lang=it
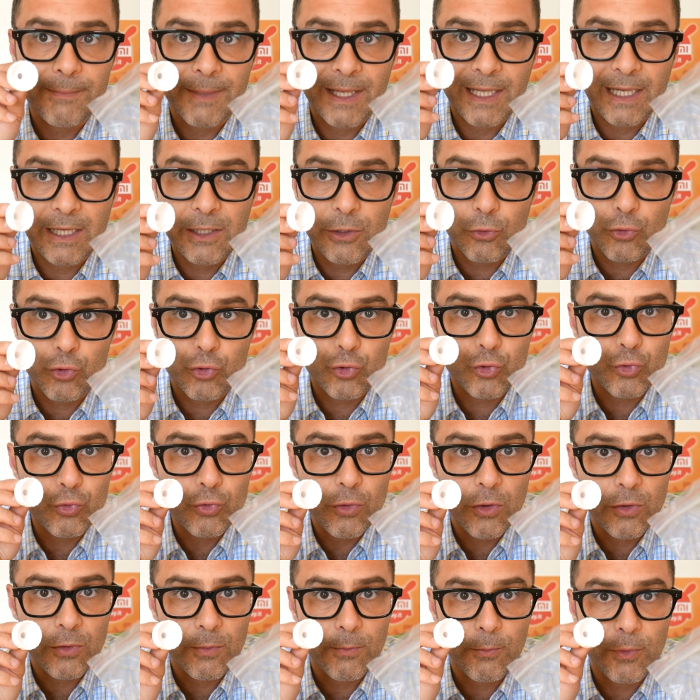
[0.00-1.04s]
ma che io
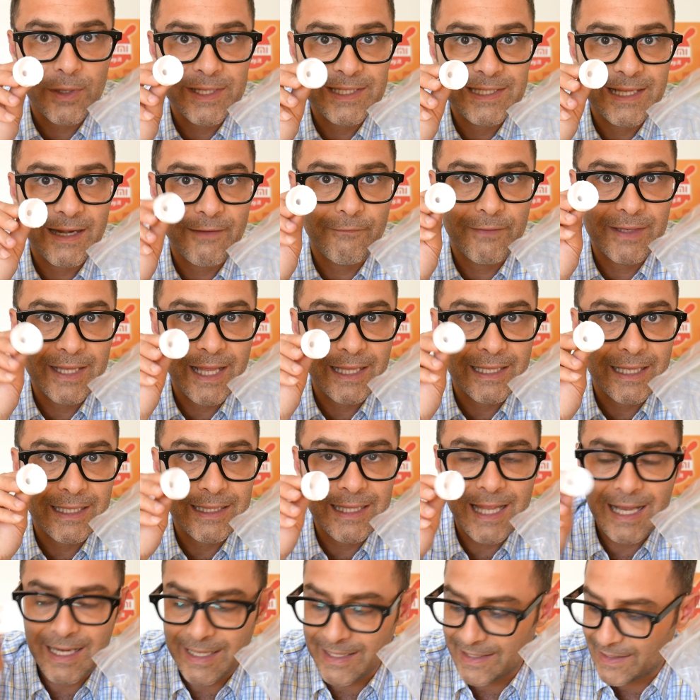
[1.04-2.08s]
giuro non può essere avvitata
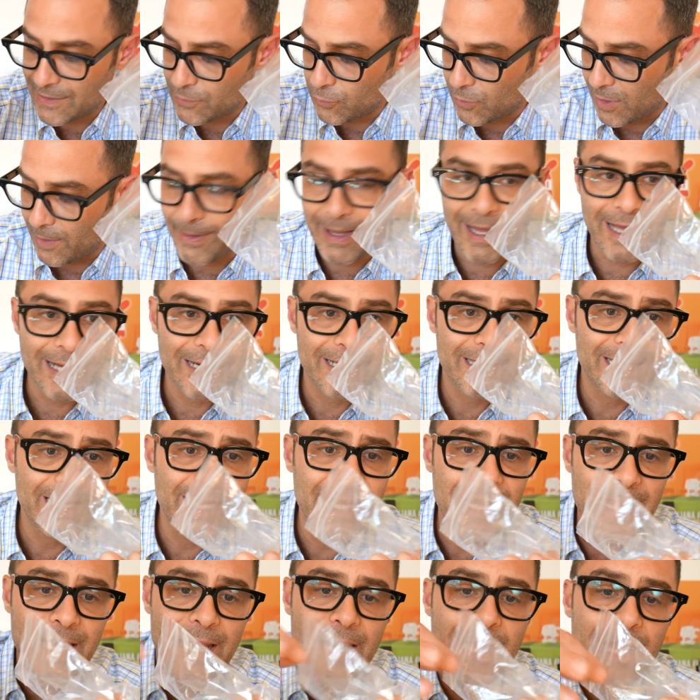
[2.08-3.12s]
da nessuna
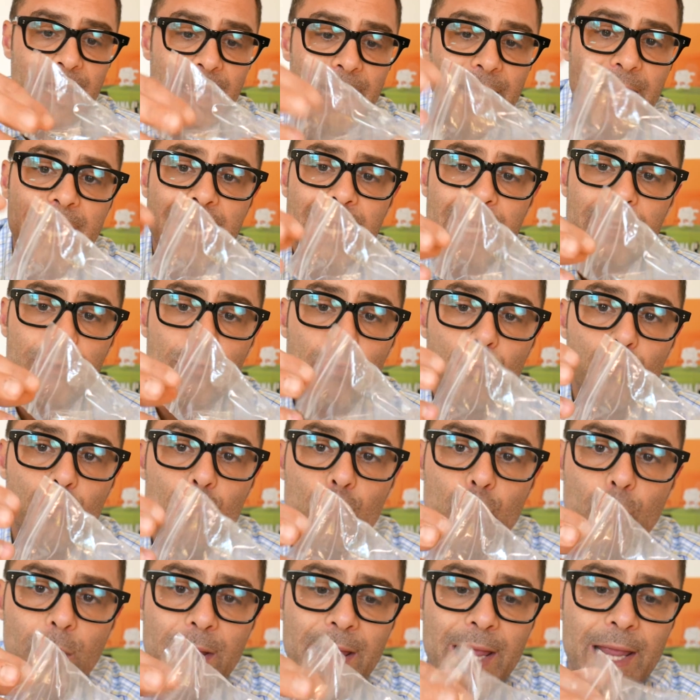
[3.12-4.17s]
parte e
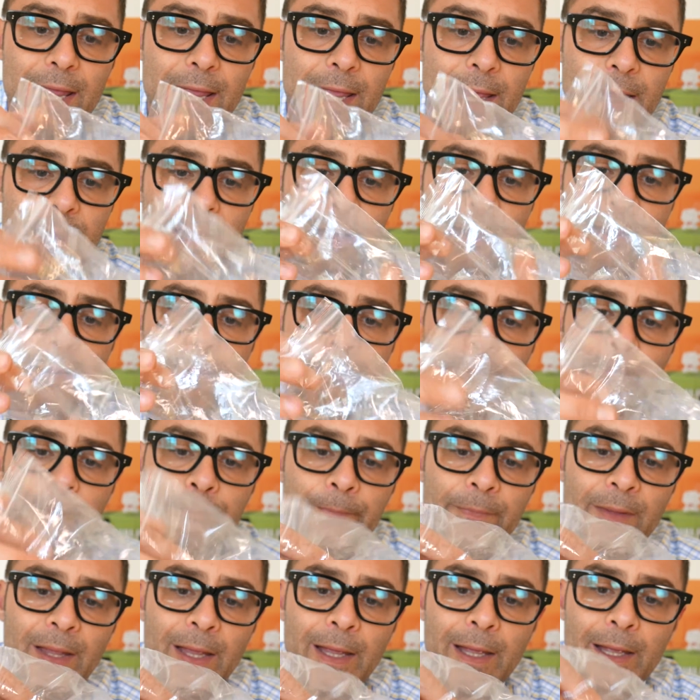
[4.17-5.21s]
due
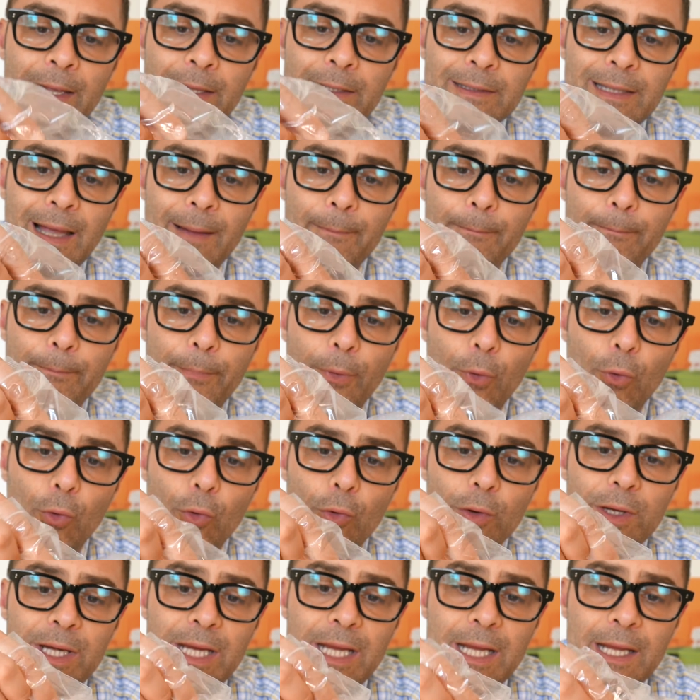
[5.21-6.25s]

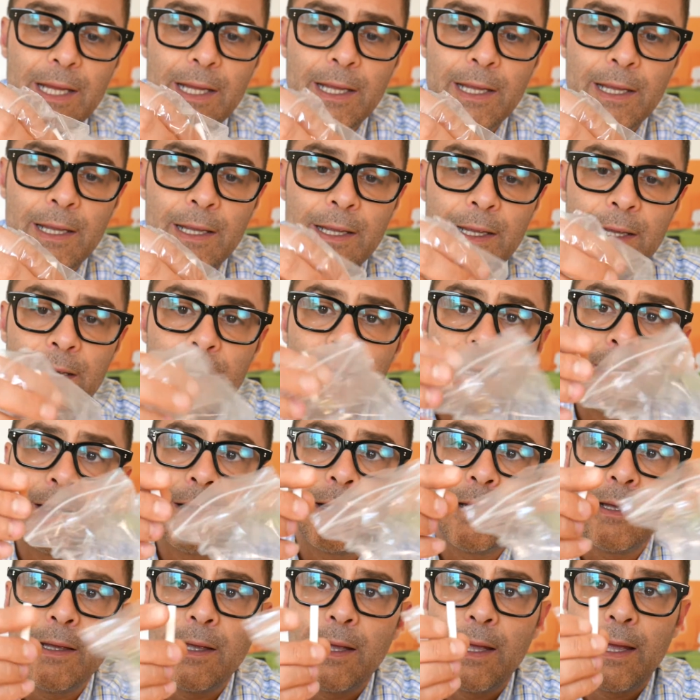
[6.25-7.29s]
tamponi
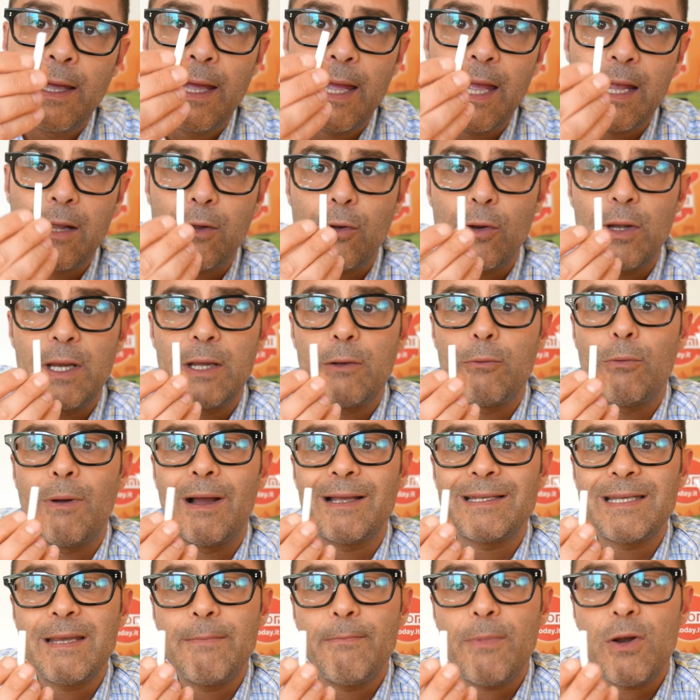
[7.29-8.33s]
Eccoli
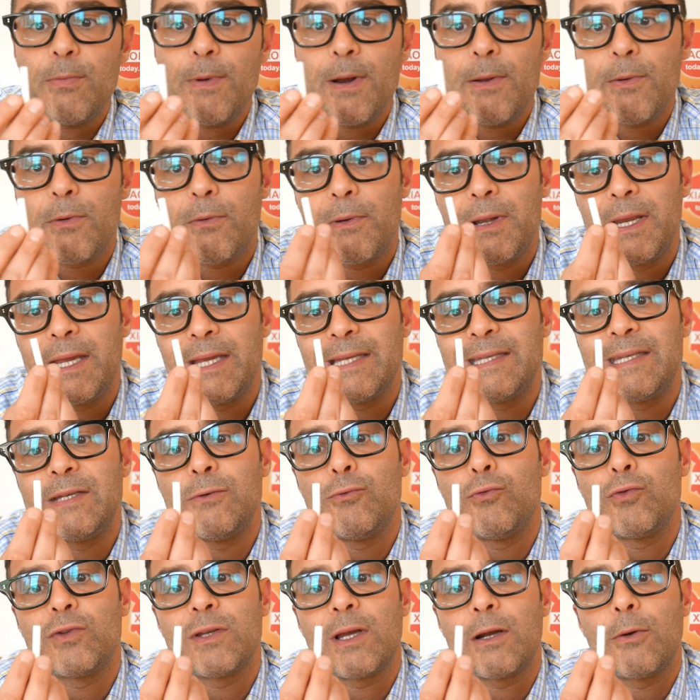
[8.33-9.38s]
qua, sembrano proprio quelli che si
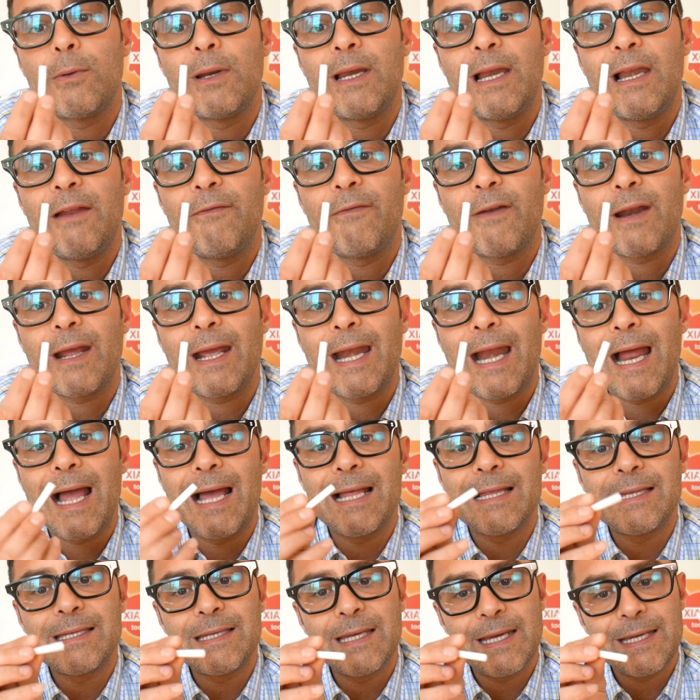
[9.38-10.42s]
usano nelle
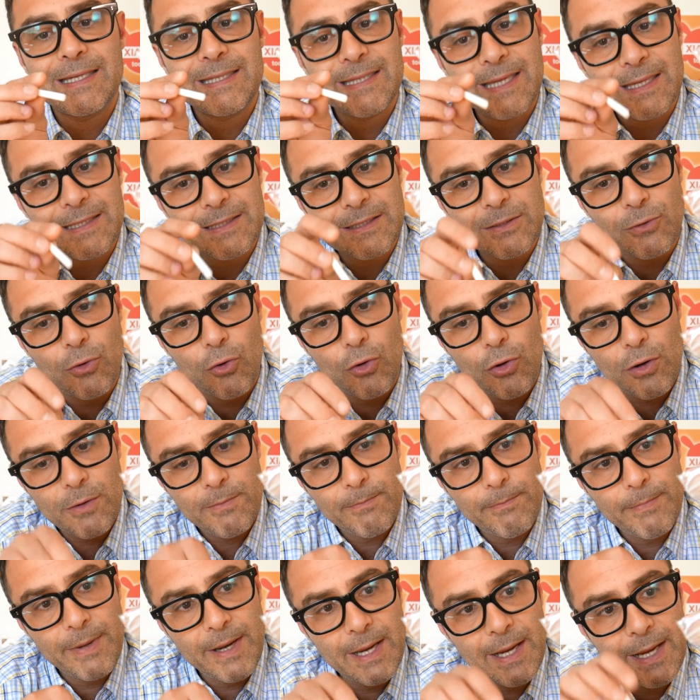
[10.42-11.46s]
fragranze, che si
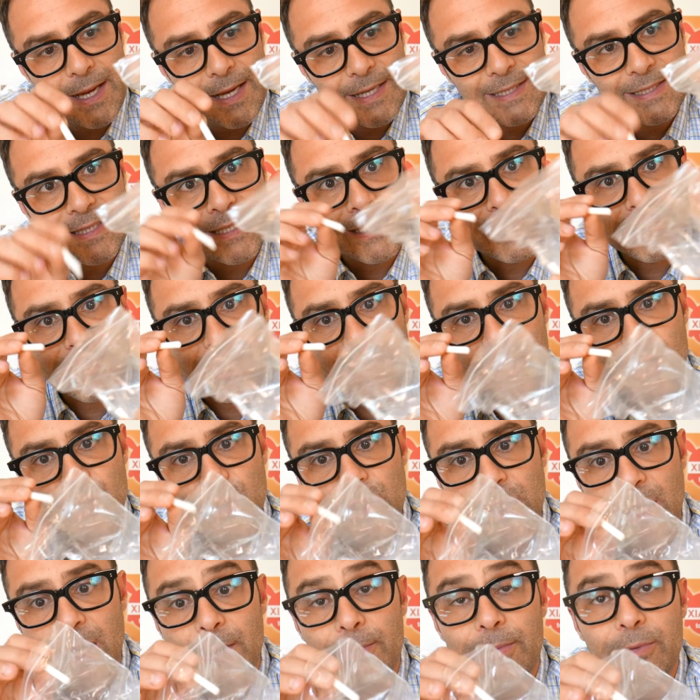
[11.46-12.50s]
assorbe e si
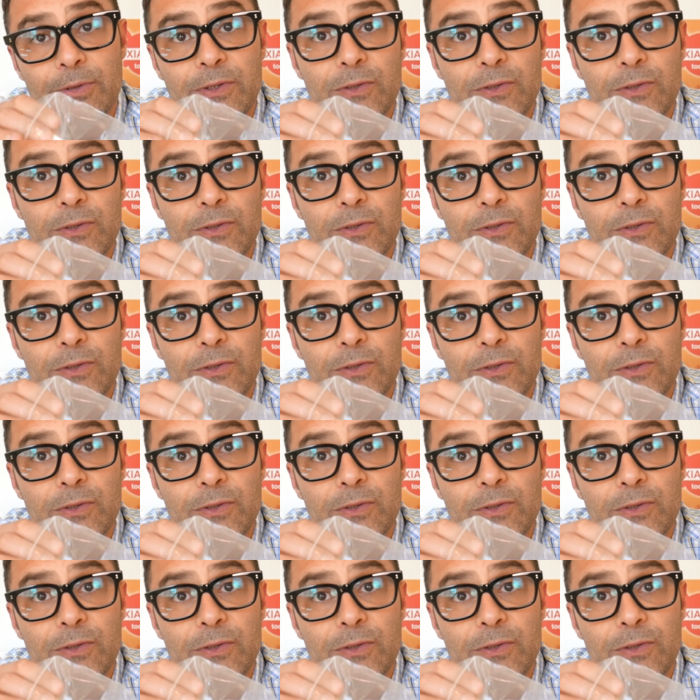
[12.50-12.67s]
inserisce da una,